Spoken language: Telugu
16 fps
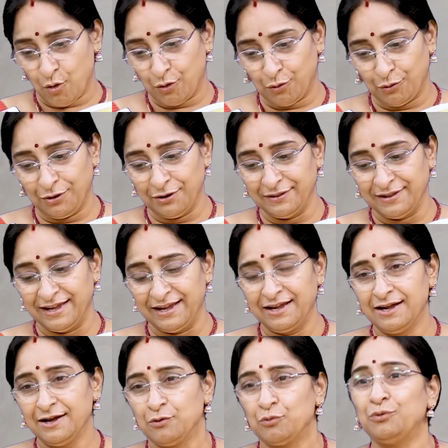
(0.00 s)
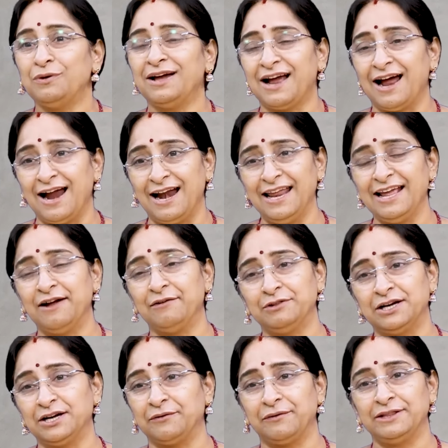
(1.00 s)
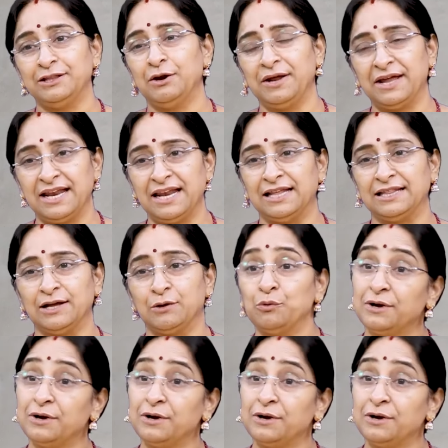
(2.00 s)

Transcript: ఒక కుండ ఉంది కుండ ఖాళీగా ఉందంట అందులో ఏం లేతే